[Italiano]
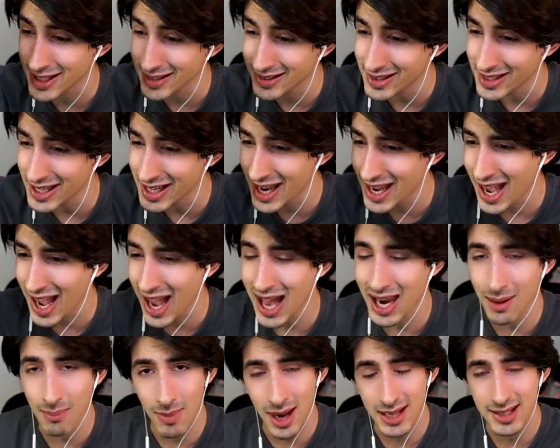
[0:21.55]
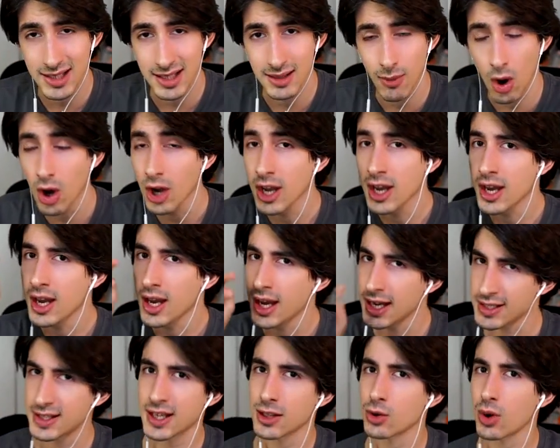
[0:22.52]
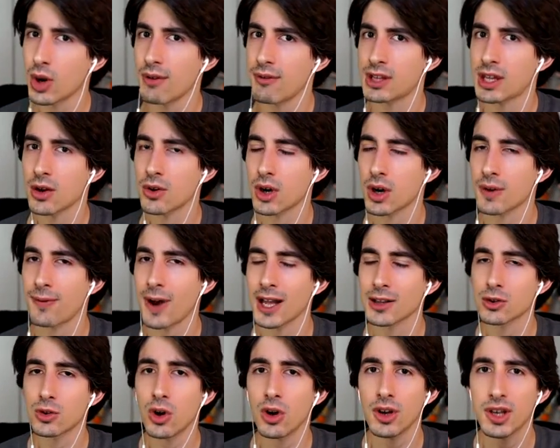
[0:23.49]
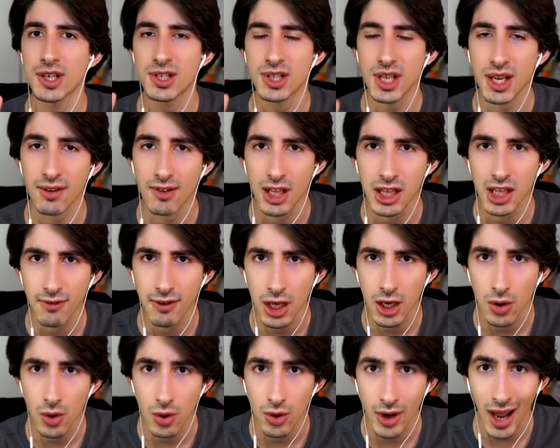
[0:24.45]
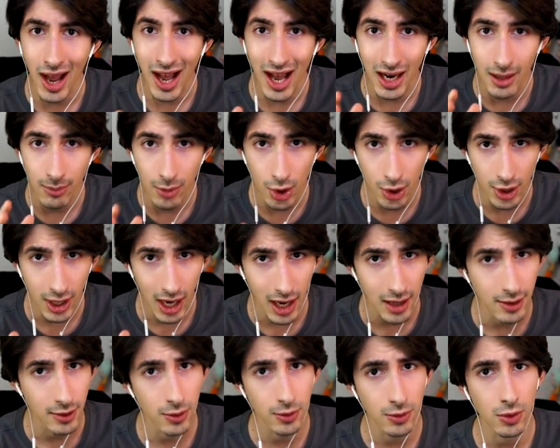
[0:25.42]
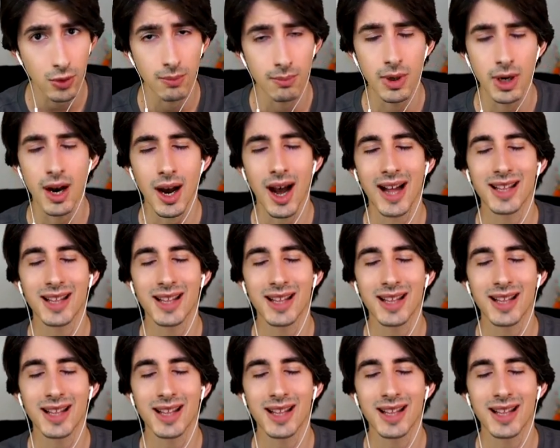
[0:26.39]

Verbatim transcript: sentire al massimo e se non l'avete ancora fatto, iscrivetevi ora al mio canale YouTube,